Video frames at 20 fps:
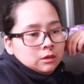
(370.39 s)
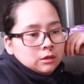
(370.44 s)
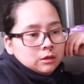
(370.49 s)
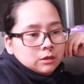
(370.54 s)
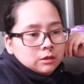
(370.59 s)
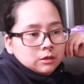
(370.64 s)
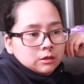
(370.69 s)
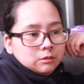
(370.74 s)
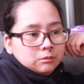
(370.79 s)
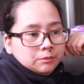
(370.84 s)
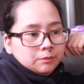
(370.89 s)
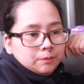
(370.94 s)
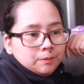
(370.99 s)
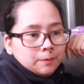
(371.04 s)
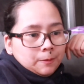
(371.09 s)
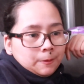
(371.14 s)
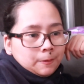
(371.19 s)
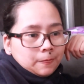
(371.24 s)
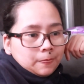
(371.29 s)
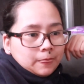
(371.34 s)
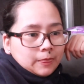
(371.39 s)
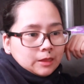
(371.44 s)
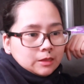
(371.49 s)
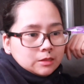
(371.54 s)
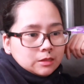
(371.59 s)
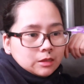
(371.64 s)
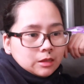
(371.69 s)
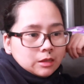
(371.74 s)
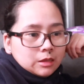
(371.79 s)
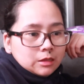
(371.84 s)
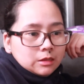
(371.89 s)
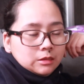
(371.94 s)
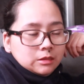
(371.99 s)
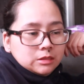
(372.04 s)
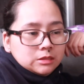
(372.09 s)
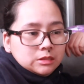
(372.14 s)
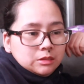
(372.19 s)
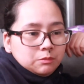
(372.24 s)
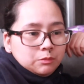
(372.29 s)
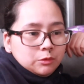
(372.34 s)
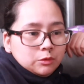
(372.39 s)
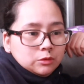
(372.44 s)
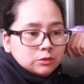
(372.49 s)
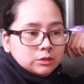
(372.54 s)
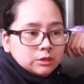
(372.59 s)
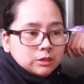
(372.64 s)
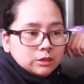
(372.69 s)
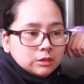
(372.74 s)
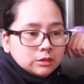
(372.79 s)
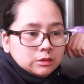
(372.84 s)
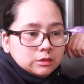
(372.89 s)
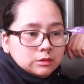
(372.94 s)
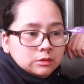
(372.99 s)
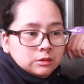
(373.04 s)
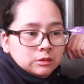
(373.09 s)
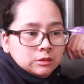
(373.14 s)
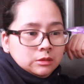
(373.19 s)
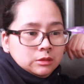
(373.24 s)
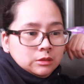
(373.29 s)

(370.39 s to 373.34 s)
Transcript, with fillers: um, nisip ko na